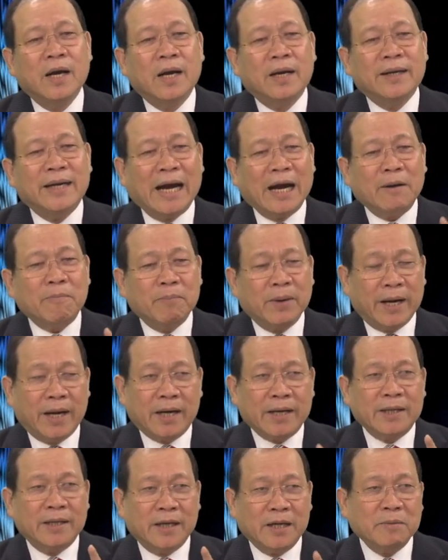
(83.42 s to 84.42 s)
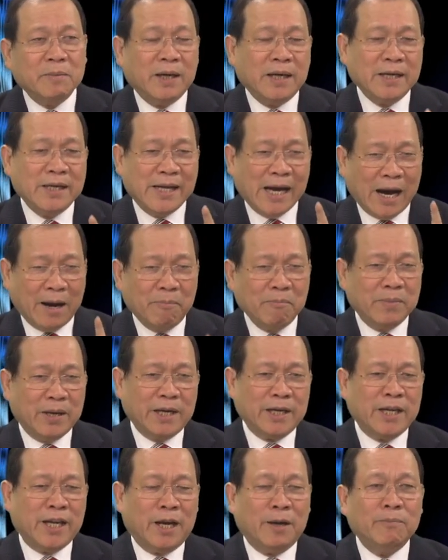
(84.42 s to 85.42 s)
đặc biệt những cái bệnh giảm
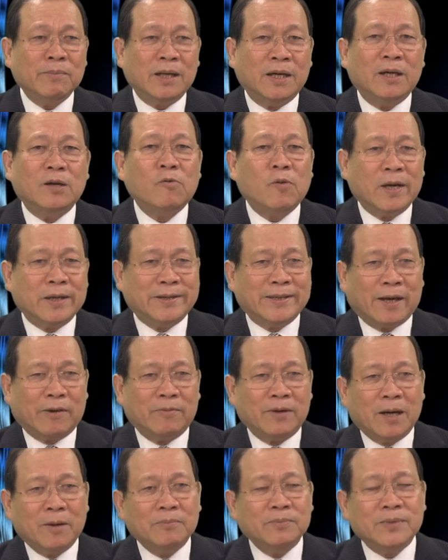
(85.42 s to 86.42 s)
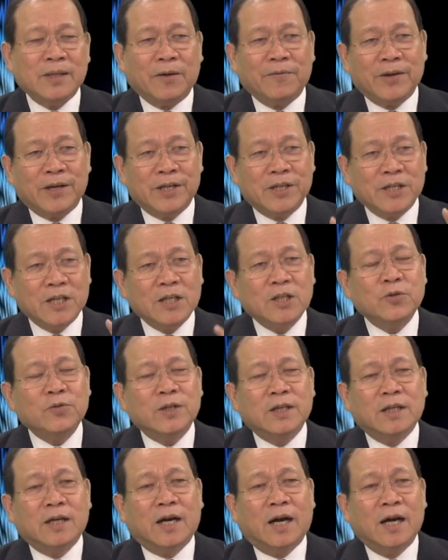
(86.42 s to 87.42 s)
miễn nhiễm thì nó quan trọng lắm tại vì chích
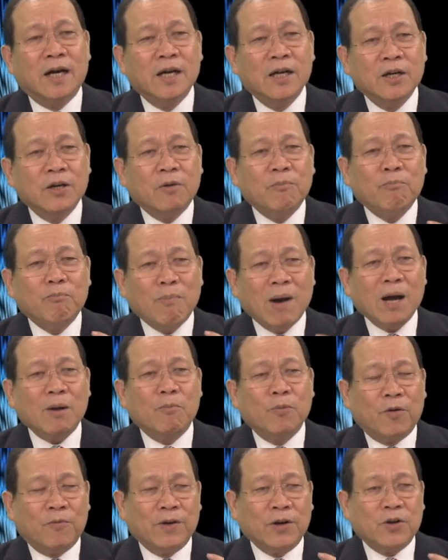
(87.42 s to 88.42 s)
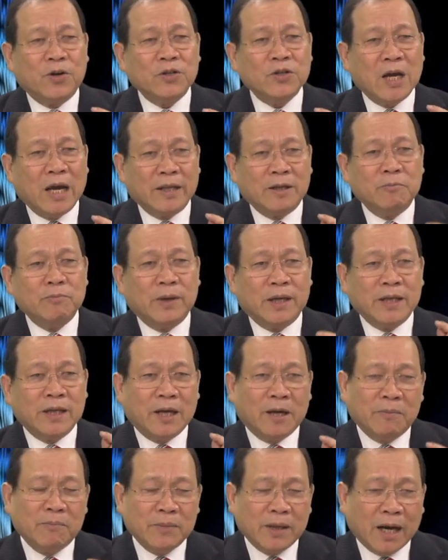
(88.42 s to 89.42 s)
thuốc ngừa nó bắt buộc phải có hệ thống miễn
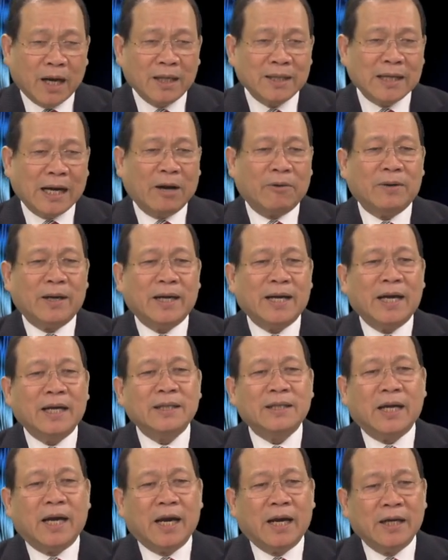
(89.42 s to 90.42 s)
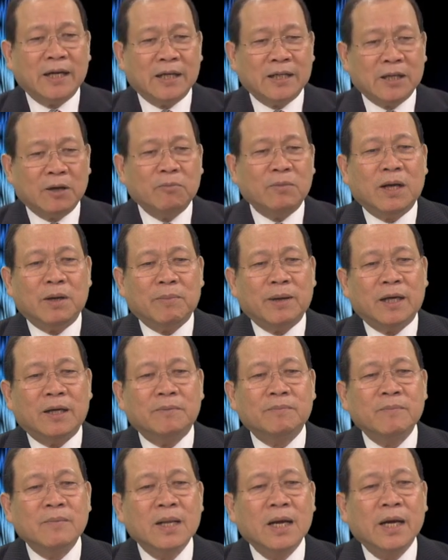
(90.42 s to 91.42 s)
nhiễm để tạo ra kháng thể để chống lại bệnh
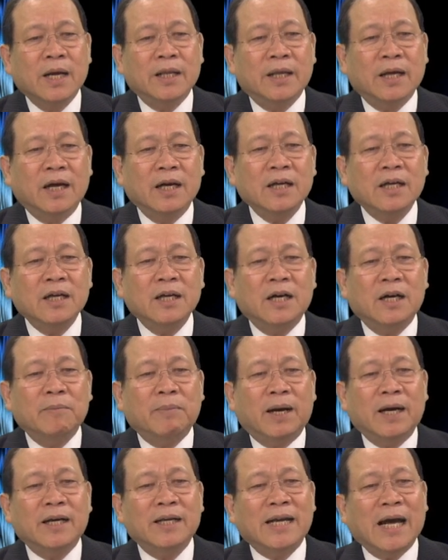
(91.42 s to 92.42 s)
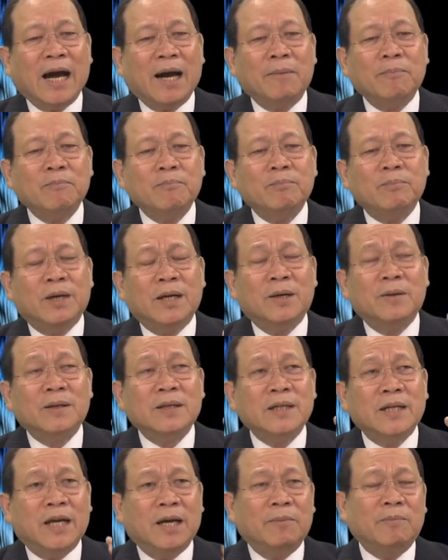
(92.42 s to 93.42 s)
những người bệnh giảm
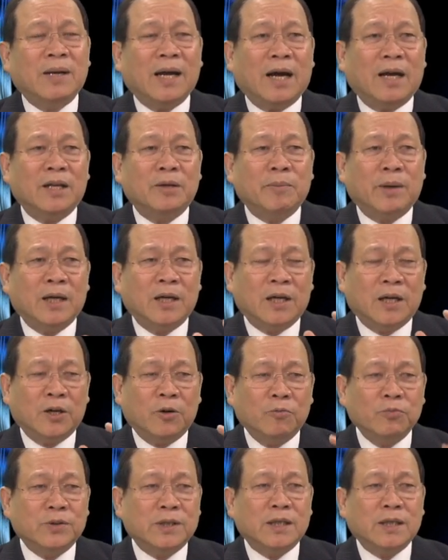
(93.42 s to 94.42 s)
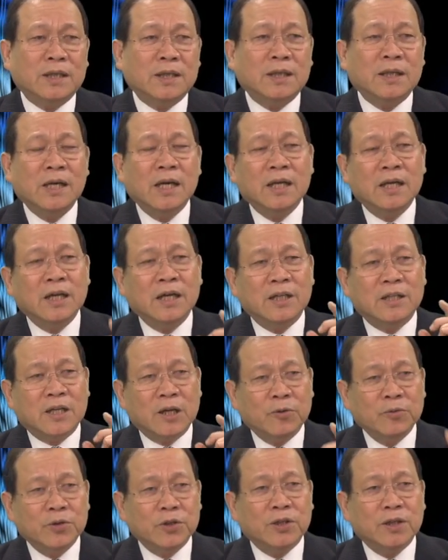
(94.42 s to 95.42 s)
miễn nhiễm là những bệnh người ung thư những người
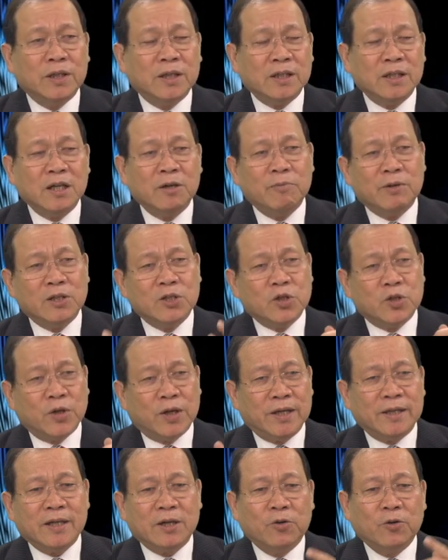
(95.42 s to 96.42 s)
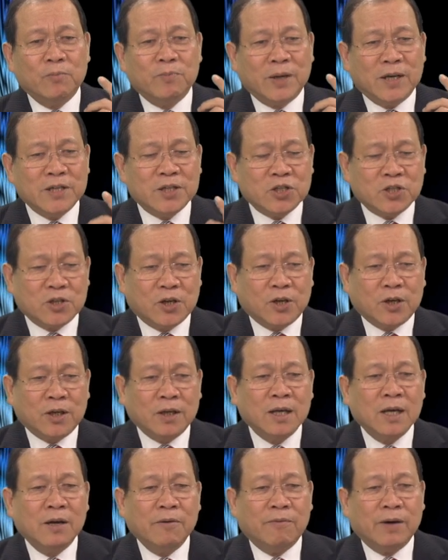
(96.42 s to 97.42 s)
tiểu đường những người bị suyễn đang uống prednisone
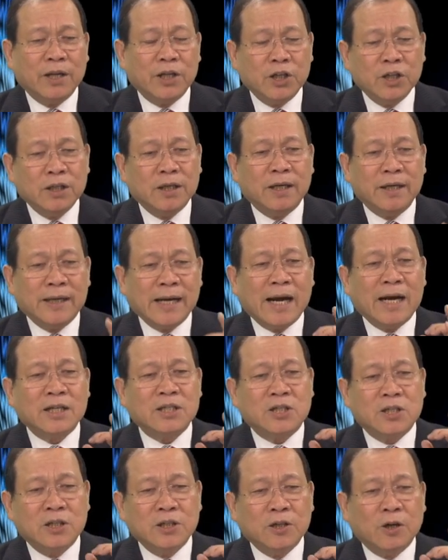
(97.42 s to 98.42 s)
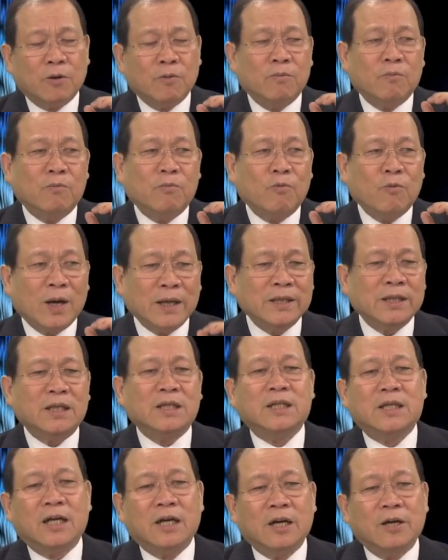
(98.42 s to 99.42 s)
và những người đang sử dụng quá chất
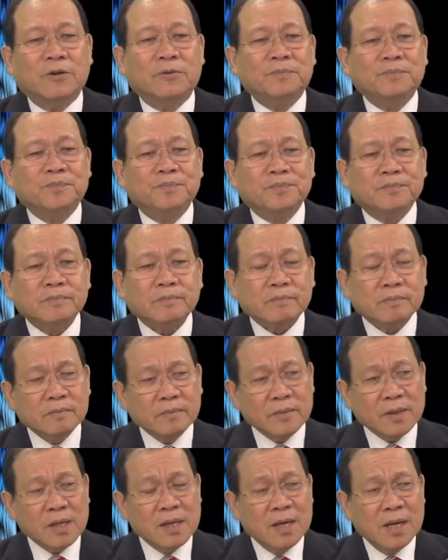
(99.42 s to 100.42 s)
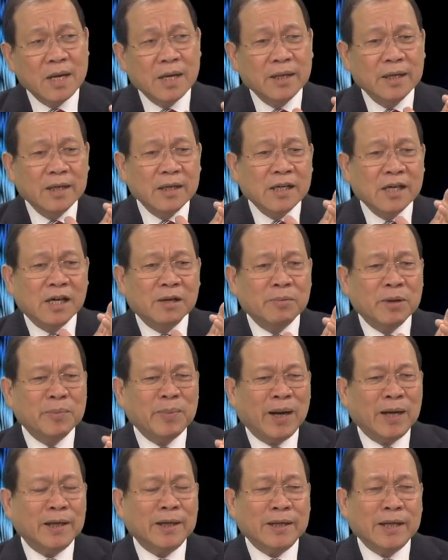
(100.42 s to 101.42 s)
trị liệu những người bị
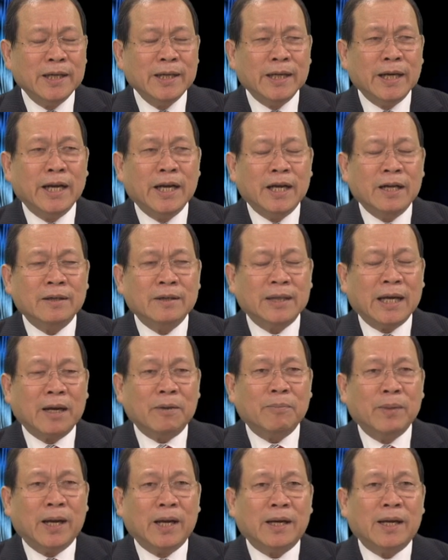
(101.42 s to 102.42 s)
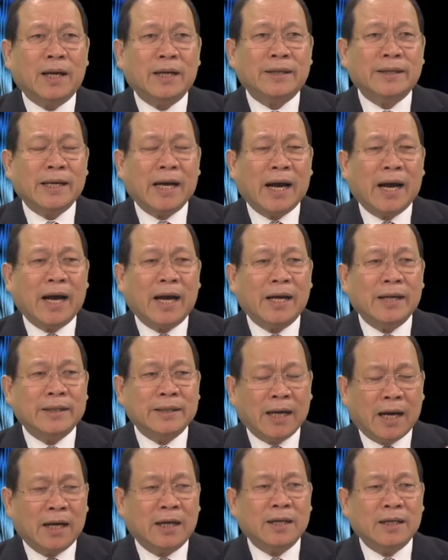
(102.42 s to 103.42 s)
bệnh kinh niên đặc biệt là chạy
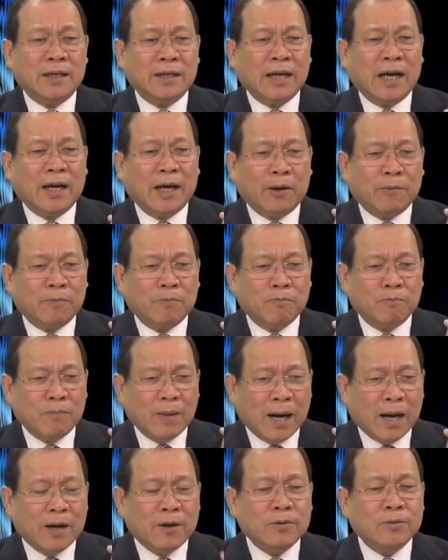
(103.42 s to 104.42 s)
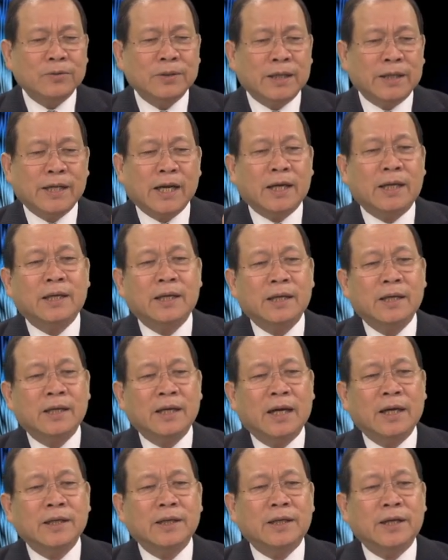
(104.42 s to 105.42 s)
thận hay lọc máu nhân dân
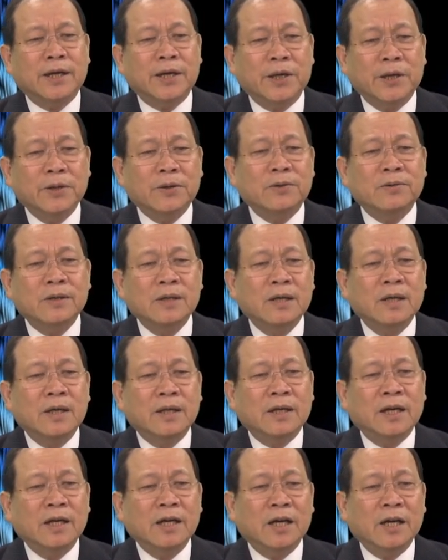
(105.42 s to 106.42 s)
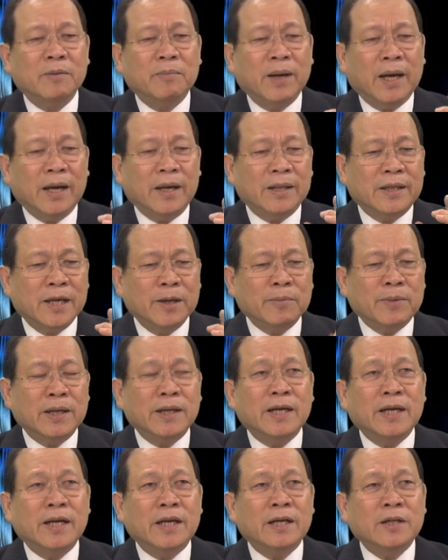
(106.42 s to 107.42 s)
là người yếu những người bị tiêm
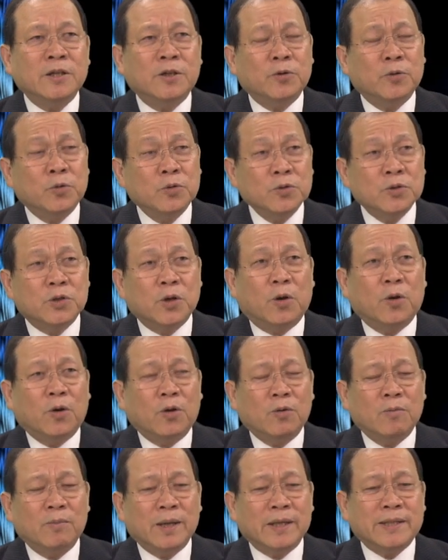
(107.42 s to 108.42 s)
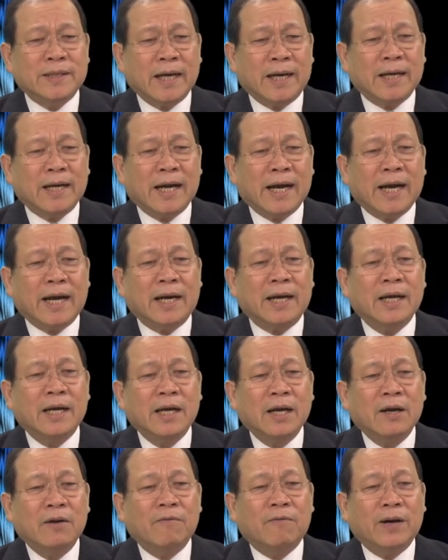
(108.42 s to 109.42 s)
kinh niên người uống rượu bị chai gan
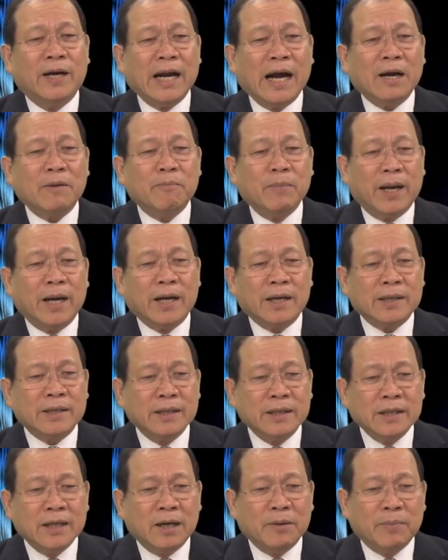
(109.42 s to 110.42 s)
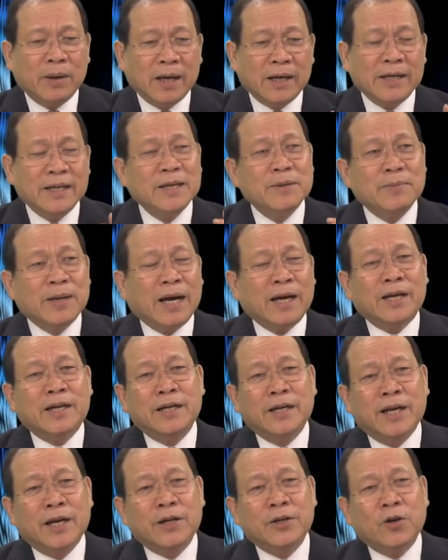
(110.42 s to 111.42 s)
và đặc biệt những người bị viêm gan
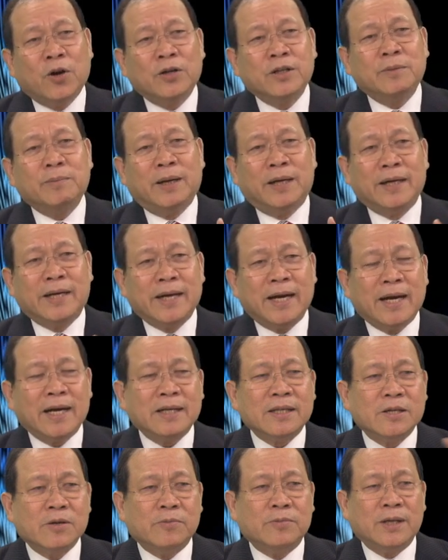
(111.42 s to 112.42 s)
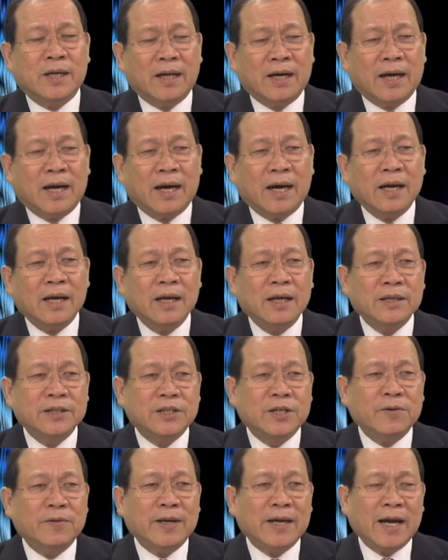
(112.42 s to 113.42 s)
kinh niên do những bệnh khác giống như là
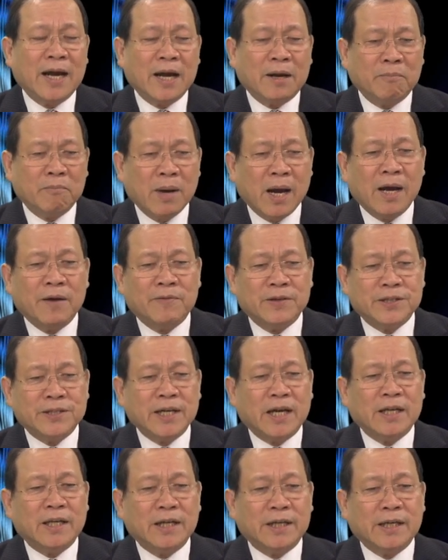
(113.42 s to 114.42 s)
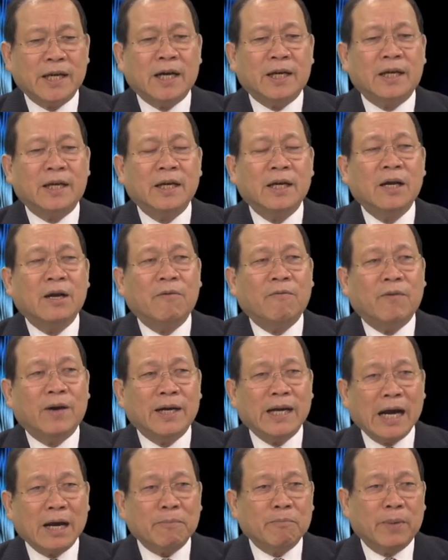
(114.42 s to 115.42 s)
siêu gan B và C nhân dân và
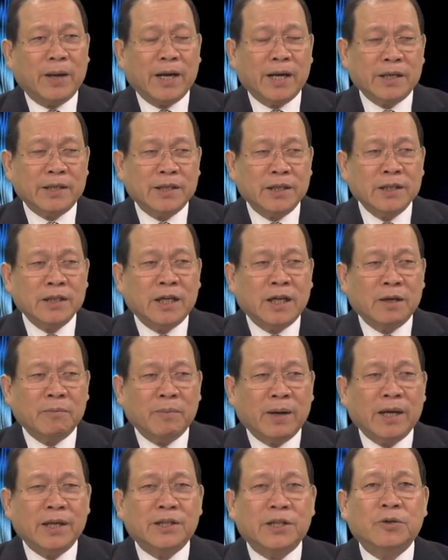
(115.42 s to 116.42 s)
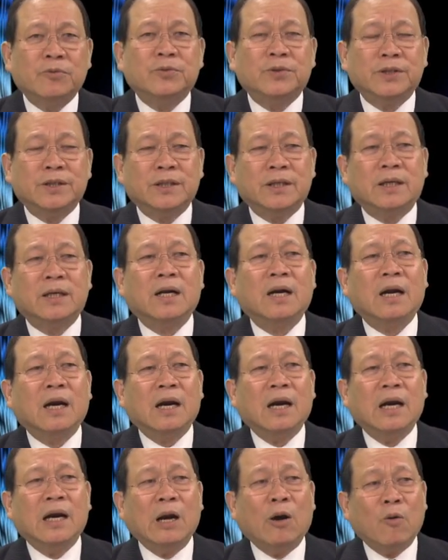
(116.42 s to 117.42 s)
đặc biệt những người bị tiểu đường
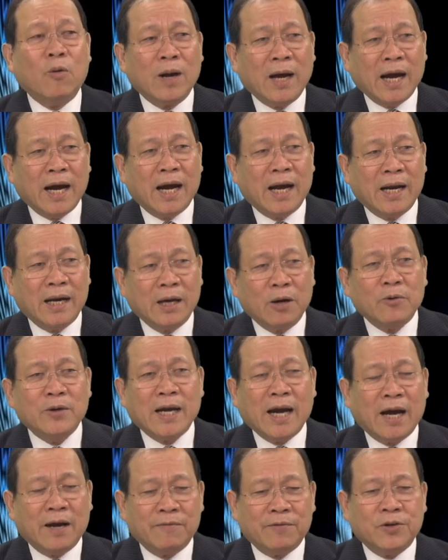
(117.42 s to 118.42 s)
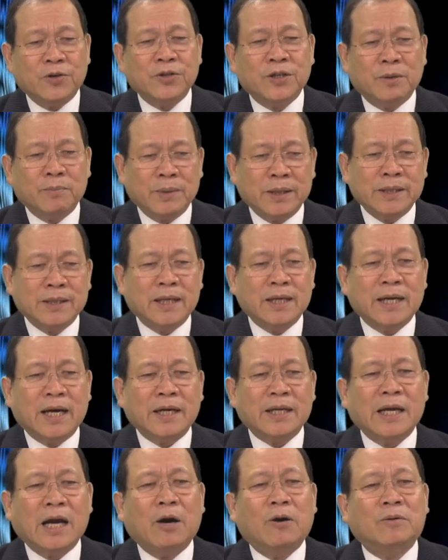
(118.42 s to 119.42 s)
lâu ngày, lâu dài và có những biến chứng
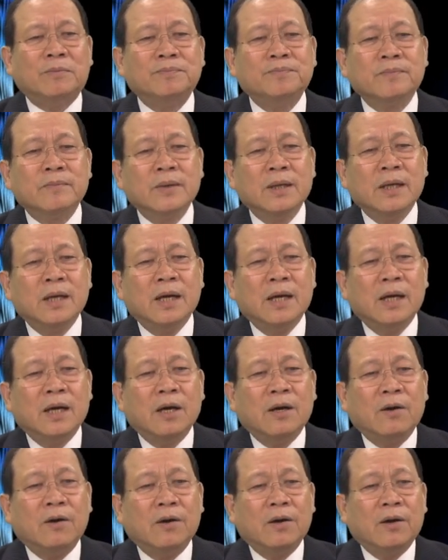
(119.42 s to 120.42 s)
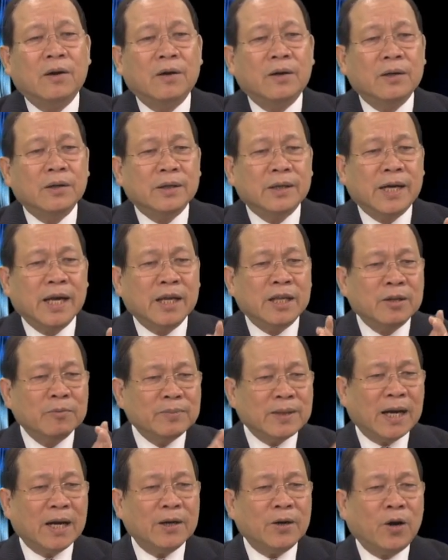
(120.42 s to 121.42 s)
khác nhau. Khi chúng
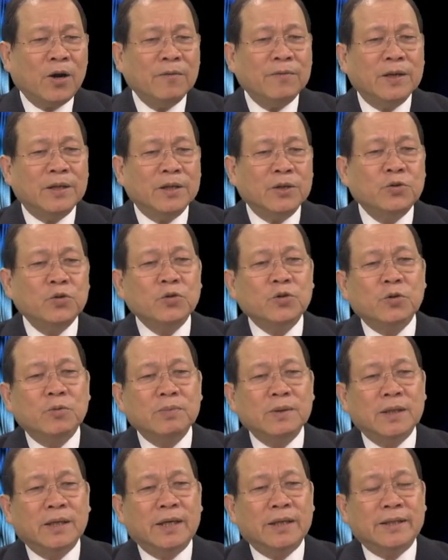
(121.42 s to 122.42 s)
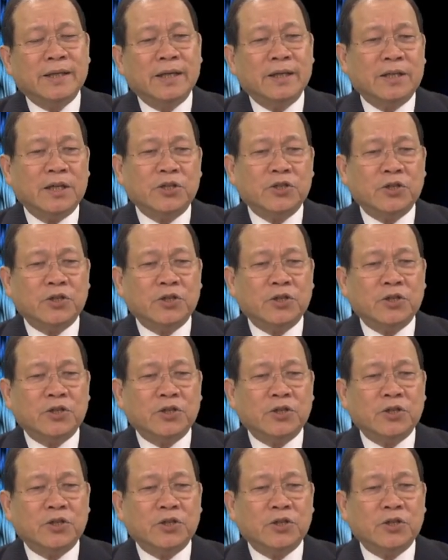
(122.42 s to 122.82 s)
ta nói về những thuốc chủng ngừa thì thực